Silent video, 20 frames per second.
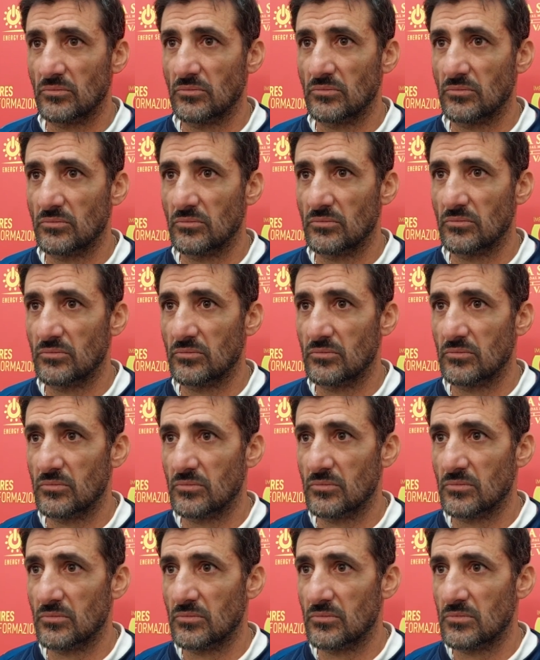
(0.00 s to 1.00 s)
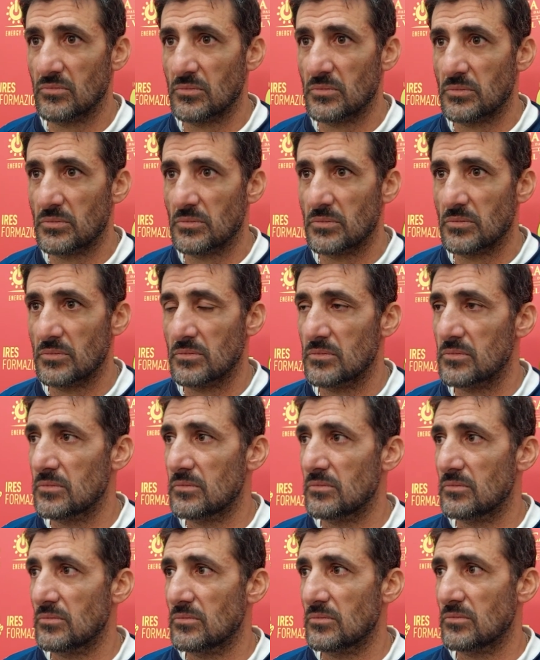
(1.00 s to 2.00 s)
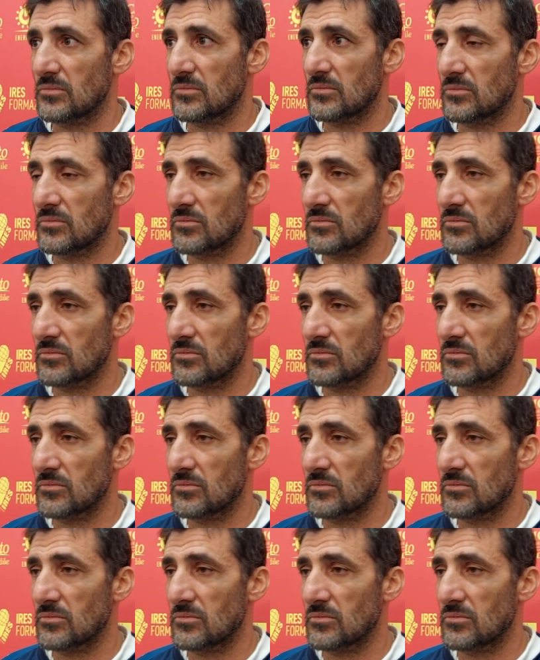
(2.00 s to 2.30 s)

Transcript: Mister, un'analisi di questa partita?